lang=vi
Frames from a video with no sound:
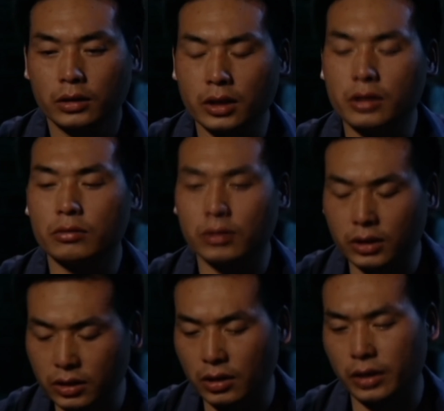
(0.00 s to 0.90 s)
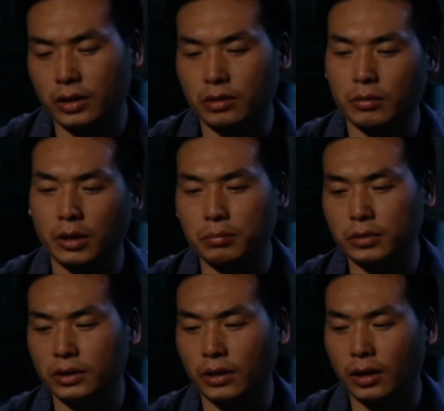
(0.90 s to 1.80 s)
Loại người này cứ cho em cả
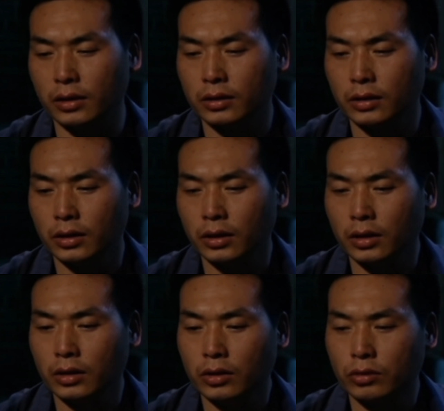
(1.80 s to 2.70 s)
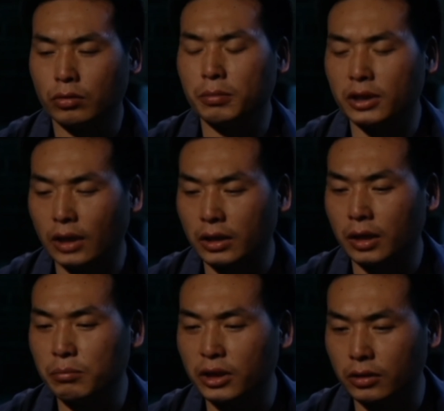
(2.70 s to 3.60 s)
núi vàng, em cũng đừng ngạc nhiên.
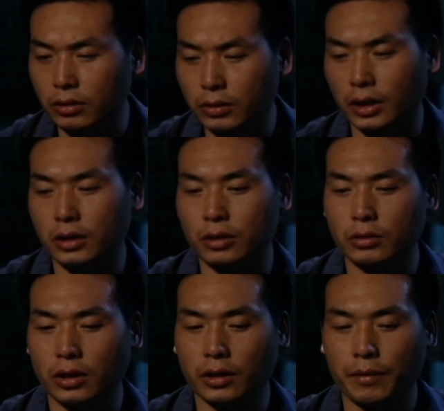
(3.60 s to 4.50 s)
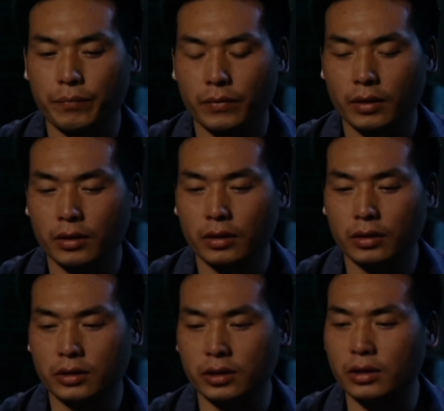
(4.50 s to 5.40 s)
Nó không chừng mạng em chết trên tay
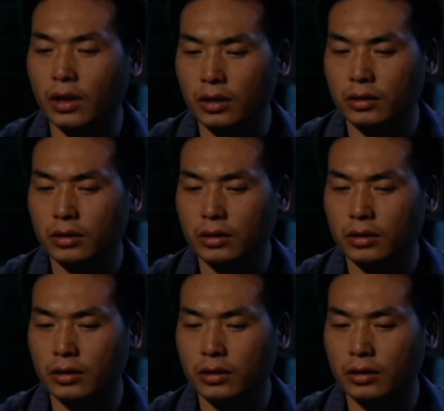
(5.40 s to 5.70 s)
hắn nữa kìa.